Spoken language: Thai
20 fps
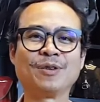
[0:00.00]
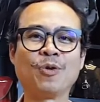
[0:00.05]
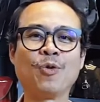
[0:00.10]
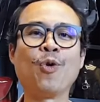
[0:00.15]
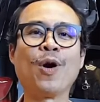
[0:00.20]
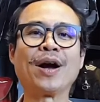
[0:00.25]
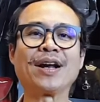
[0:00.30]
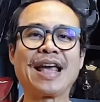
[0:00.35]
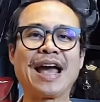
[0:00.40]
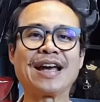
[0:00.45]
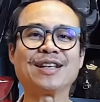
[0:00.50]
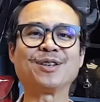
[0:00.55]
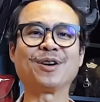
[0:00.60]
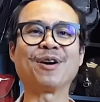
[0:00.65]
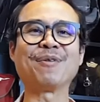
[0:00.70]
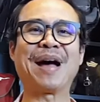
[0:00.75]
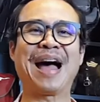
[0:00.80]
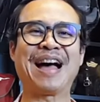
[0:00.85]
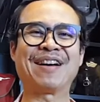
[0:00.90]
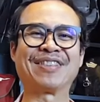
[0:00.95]
ห่วงใยสุข
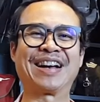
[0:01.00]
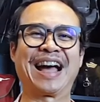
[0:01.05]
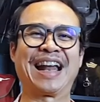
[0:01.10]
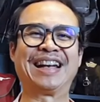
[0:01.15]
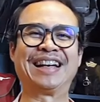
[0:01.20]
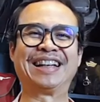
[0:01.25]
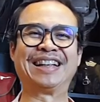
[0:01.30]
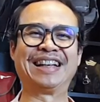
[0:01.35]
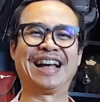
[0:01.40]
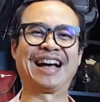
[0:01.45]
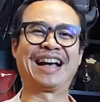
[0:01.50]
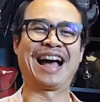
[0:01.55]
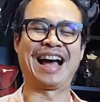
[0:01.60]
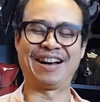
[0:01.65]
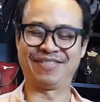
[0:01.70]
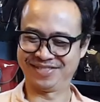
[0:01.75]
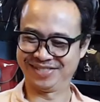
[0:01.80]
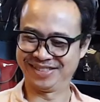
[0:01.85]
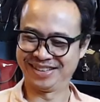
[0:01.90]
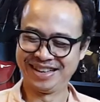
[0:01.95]
ภาพกันนะครั
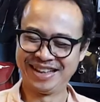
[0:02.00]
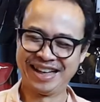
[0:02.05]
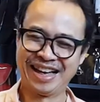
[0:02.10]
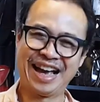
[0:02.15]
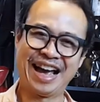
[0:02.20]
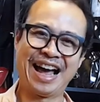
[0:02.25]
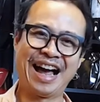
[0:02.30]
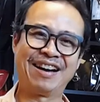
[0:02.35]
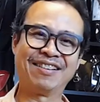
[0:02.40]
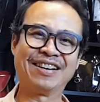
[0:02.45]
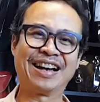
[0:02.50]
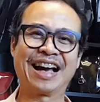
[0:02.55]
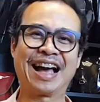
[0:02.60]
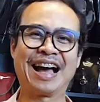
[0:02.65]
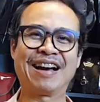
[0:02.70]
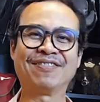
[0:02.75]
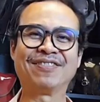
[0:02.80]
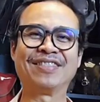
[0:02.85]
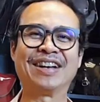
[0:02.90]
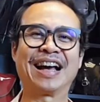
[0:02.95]
บ เอาละครั
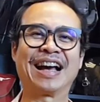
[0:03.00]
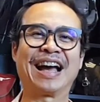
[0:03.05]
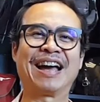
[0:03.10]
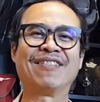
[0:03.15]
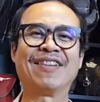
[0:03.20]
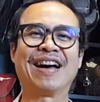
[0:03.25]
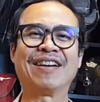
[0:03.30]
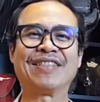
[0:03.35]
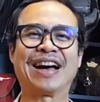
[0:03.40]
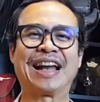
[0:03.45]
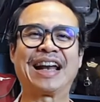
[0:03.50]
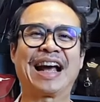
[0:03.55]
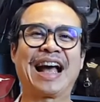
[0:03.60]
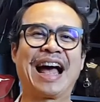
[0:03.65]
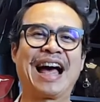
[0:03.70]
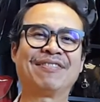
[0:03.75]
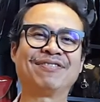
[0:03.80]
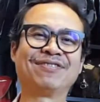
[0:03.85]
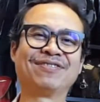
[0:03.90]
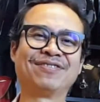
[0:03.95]
บ แล้วไงแวะมานะครับ